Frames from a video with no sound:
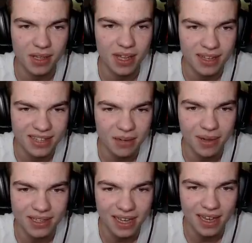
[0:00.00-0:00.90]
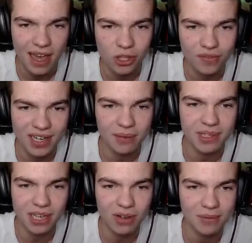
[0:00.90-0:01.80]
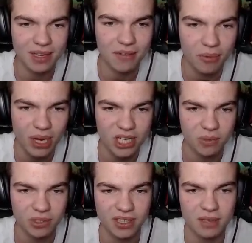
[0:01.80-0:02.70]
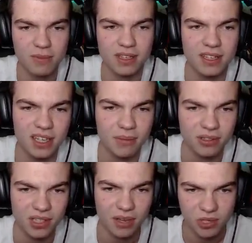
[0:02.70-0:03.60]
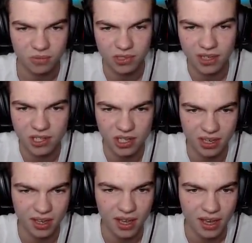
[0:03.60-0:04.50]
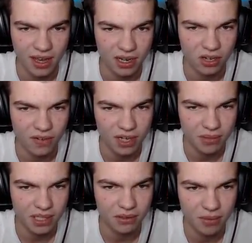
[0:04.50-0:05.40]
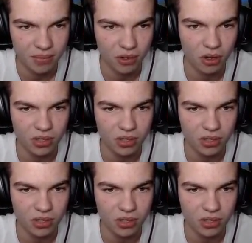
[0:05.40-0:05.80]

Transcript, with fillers: Endermana to walimy na łeb, ja wam pokażę, bo ten Enderman to nie wiem czemu tyle żyje, ale go walimy na łeb. O